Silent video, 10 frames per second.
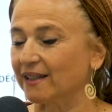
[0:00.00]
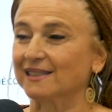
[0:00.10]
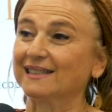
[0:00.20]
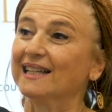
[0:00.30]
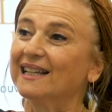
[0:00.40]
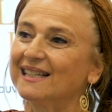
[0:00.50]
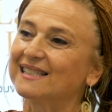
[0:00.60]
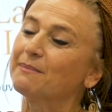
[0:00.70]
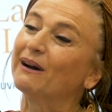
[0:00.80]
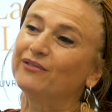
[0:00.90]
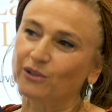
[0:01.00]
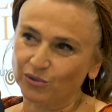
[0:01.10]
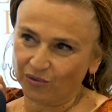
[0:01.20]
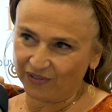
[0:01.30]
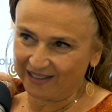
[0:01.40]
C'est ma
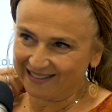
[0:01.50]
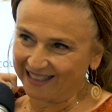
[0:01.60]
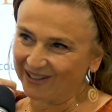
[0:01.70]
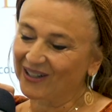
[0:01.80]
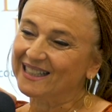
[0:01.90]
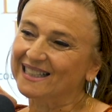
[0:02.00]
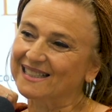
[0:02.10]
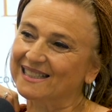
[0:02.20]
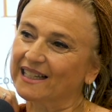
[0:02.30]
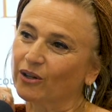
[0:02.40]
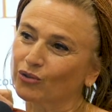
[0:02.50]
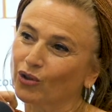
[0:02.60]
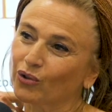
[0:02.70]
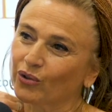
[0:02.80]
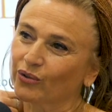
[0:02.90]
philosophie, d'accord C'est en
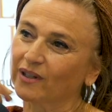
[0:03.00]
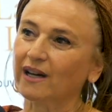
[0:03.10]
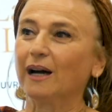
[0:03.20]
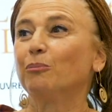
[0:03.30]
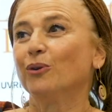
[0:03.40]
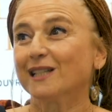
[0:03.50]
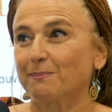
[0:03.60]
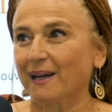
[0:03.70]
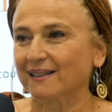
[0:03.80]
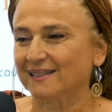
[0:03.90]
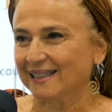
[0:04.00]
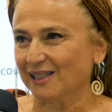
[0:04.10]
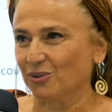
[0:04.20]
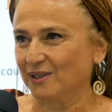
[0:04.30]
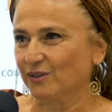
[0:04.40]
tant que un peu experte,
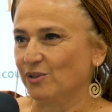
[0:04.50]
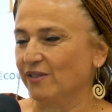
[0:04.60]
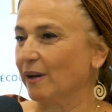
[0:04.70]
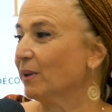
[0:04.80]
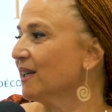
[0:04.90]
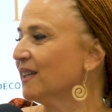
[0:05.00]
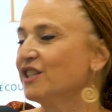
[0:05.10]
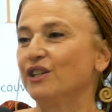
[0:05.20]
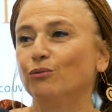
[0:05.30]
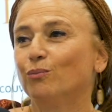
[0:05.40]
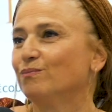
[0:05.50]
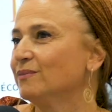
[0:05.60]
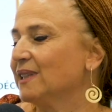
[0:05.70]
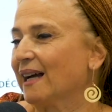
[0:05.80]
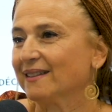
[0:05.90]
c'est-à-dire de ces, femmes, j'ai vu
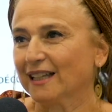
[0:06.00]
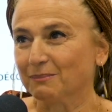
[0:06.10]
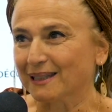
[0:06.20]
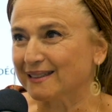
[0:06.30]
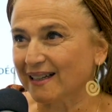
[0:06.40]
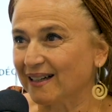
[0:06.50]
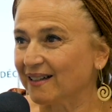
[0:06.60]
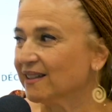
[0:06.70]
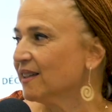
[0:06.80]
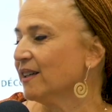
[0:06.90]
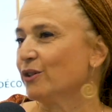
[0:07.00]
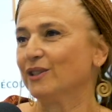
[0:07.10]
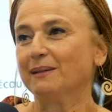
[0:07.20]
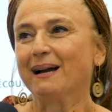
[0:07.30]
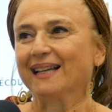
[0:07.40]
un tas de mannequins, euh,
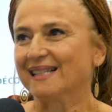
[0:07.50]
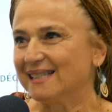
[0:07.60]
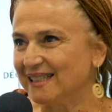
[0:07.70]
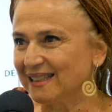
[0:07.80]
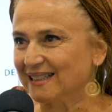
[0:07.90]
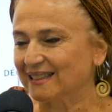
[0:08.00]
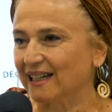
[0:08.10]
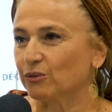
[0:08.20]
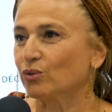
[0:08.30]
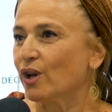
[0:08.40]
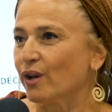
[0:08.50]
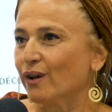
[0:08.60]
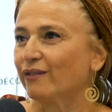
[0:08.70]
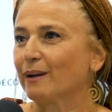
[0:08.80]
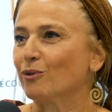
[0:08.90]
des magazines, etc. Donc,
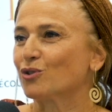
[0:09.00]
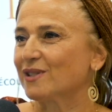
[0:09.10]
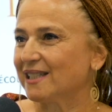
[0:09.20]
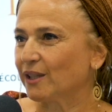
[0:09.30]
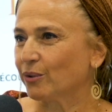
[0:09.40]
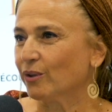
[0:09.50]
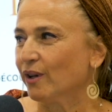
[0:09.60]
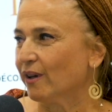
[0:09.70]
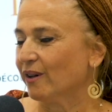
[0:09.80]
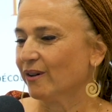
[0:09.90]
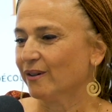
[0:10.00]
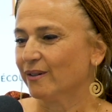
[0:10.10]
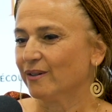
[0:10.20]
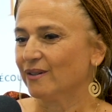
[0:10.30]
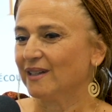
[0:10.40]
vraiment, je sais que
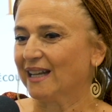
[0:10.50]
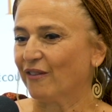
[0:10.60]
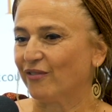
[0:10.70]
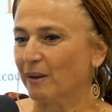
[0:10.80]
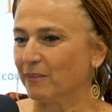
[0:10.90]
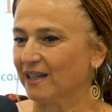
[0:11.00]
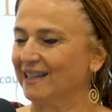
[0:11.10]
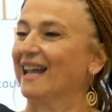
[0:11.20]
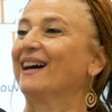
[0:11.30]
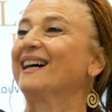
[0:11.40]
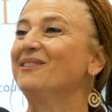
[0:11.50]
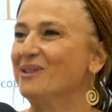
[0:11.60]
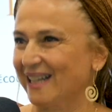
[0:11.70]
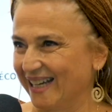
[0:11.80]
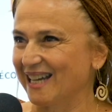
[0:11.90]
euh, la femme, la
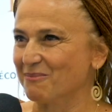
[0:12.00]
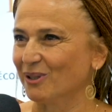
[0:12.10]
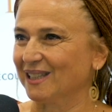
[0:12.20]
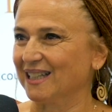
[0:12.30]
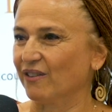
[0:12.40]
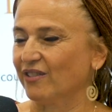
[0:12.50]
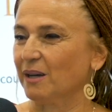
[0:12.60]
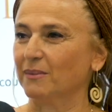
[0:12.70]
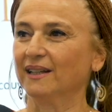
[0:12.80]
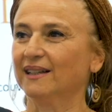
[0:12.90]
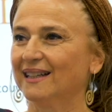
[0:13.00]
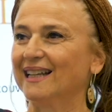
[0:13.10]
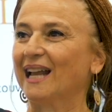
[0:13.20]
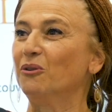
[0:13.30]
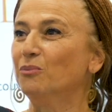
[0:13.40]
réelle beauté de la femme,
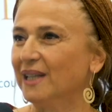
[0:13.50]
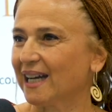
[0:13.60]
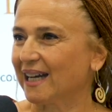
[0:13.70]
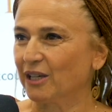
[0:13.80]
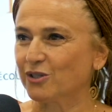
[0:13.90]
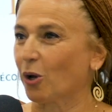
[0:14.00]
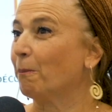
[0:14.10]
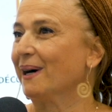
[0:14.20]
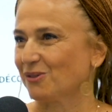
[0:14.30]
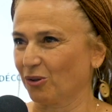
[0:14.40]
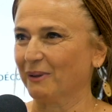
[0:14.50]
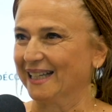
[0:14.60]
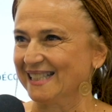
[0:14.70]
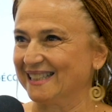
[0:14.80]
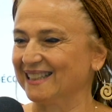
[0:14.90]
la lumière, elle sort pas sur le
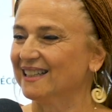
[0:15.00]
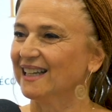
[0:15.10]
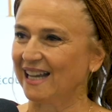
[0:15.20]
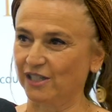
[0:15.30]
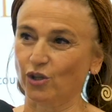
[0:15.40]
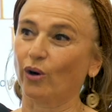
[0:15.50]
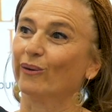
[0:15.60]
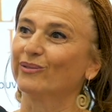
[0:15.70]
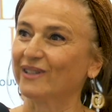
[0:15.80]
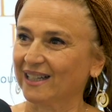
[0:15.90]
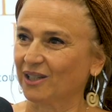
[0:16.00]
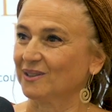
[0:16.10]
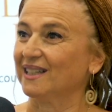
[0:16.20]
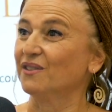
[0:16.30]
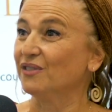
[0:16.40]
magazine. Elle sort en vrai, quand
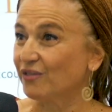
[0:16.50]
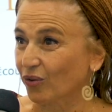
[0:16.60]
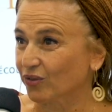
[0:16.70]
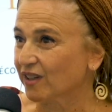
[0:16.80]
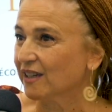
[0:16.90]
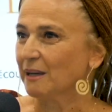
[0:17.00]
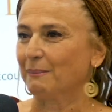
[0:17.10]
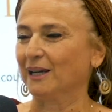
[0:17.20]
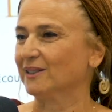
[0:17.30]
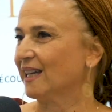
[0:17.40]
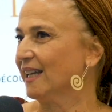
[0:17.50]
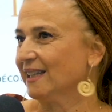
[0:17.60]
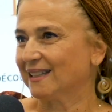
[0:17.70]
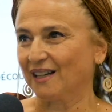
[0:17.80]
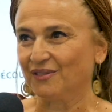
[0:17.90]
elle est vivante, pas quand elle
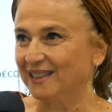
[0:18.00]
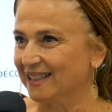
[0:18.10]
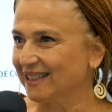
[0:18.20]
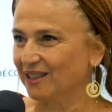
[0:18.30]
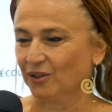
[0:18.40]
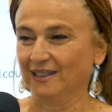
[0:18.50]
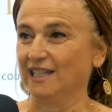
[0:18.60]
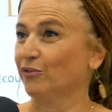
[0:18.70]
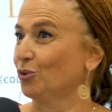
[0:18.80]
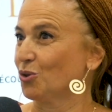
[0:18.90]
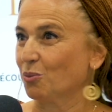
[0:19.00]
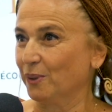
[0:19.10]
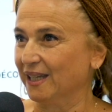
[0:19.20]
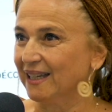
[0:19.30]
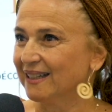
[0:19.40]
est trafiquée, quand elle est
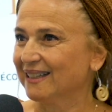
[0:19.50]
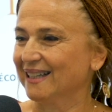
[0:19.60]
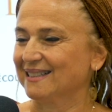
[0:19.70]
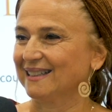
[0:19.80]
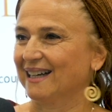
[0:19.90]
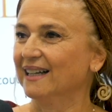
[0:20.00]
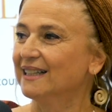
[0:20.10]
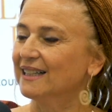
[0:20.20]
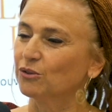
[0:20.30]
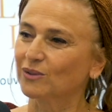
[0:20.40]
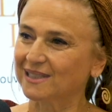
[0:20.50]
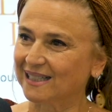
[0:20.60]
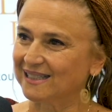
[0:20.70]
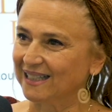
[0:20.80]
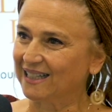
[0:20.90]
photoshopée, etc. Donc ça,
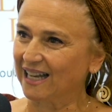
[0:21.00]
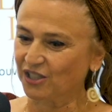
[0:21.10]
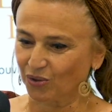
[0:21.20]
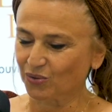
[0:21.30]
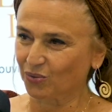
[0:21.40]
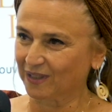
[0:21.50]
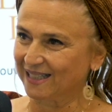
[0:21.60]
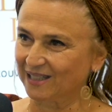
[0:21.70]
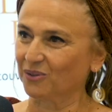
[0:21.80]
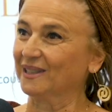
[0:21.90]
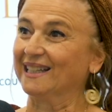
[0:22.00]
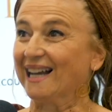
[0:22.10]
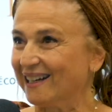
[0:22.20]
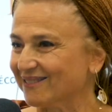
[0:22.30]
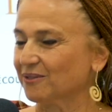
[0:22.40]
c'est la chance qu'on a, c'est qu'on est
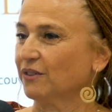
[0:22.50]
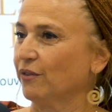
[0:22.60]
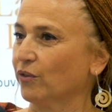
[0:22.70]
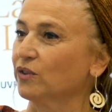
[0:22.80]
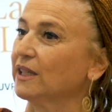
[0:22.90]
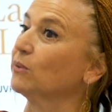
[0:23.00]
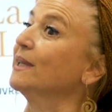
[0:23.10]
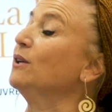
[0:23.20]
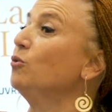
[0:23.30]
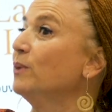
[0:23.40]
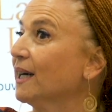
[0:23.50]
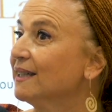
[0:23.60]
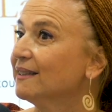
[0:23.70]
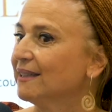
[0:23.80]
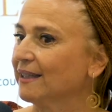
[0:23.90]
là, on est vivante et on a une lumière.
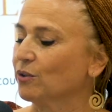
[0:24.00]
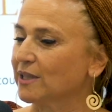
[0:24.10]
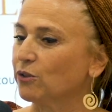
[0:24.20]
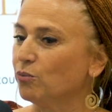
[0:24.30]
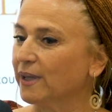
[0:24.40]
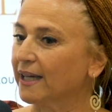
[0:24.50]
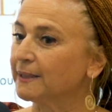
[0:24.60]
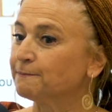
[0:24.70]
Et que cette lumière,